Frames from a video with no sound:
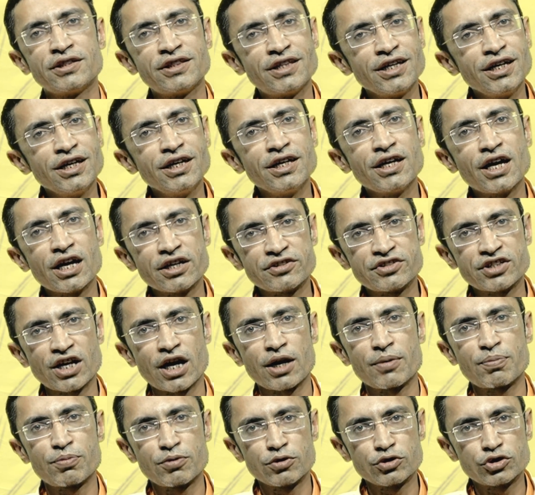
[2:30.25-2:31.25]
तीन या
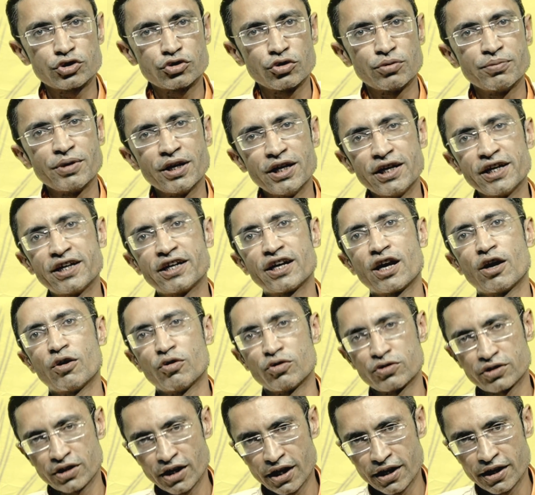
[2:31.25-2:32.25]
चार पृष्ठों में लिखना
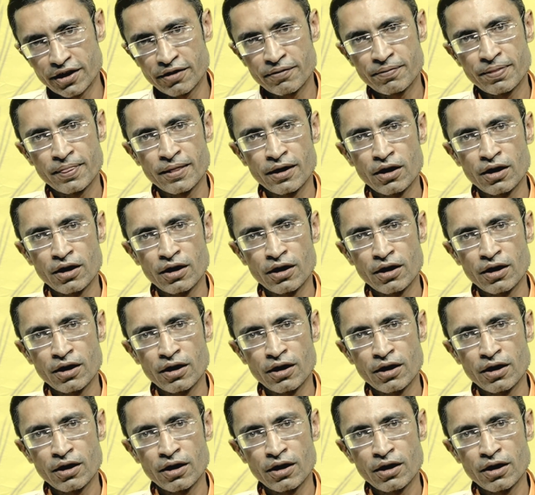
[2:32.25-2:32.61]
होता है